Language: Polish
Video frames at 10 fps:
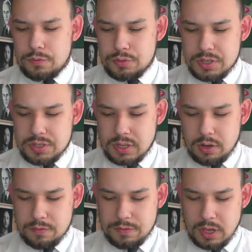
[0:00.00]
XX
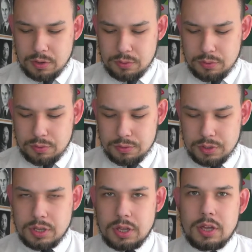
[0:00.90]
wieku
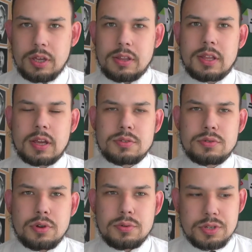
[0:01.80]
i
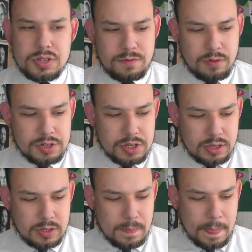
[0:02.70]
interesują się zwłaszcza
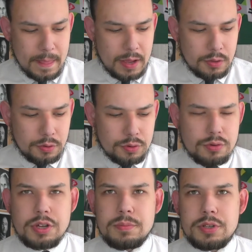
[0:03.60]
tym
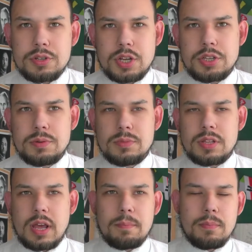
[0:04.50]
drugim i trzecim
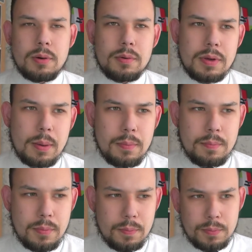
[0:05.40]
dnem, bo ja bym
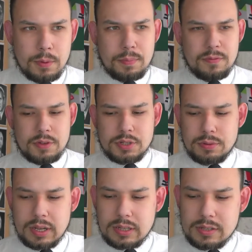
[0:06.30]
to powiedział
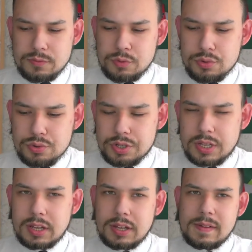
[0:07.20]
tak na swój
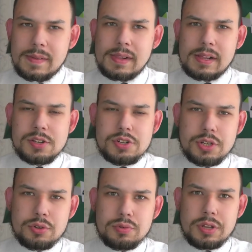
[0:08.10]
użytek, że
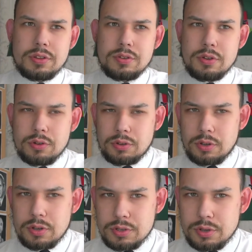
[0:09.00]
drugie dno to
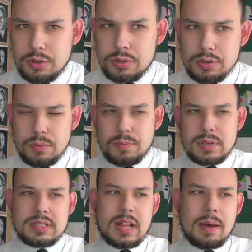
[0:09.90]
jest to, co my
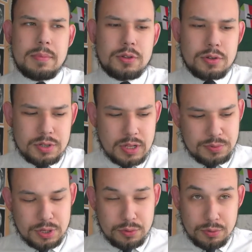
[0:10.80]
znamy, to co na
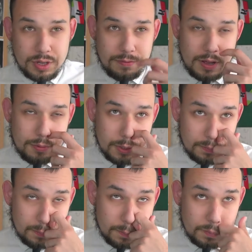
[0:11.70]
przykład ukrywały
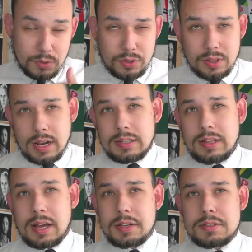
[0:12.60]
mm,
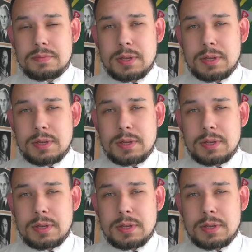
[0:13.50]
totalitaryzmy,